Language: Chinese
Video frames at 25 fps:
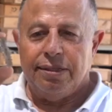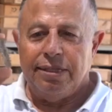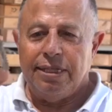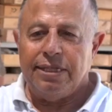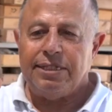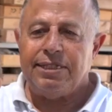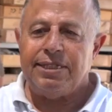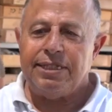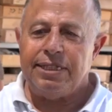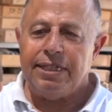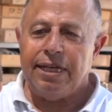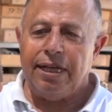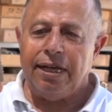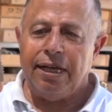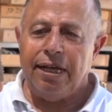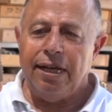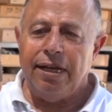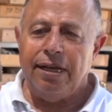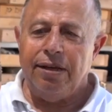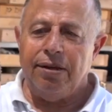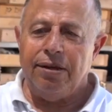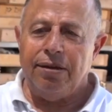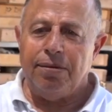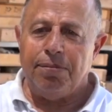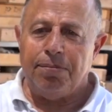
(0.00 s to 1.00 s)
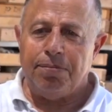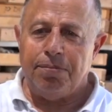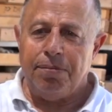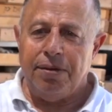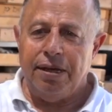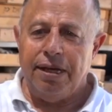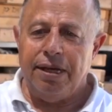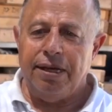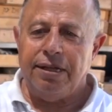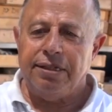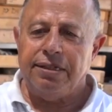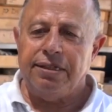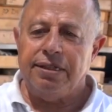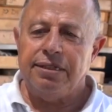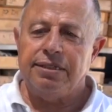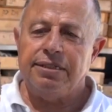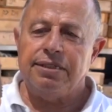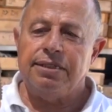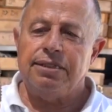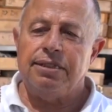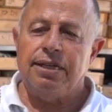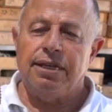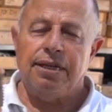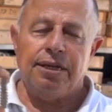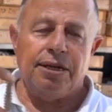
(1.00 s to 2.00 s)
This sickle blade
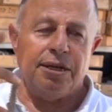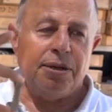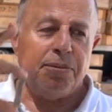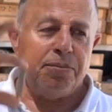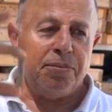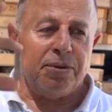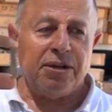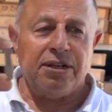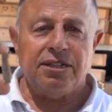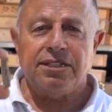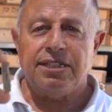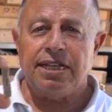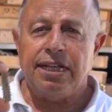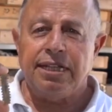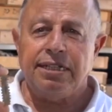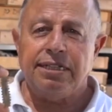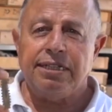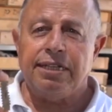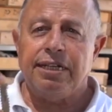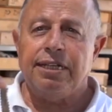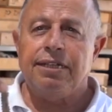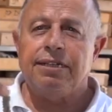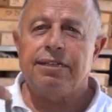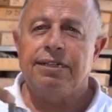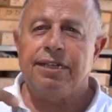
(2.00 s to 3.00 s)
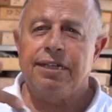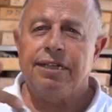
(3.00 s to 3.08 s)
is uh, representing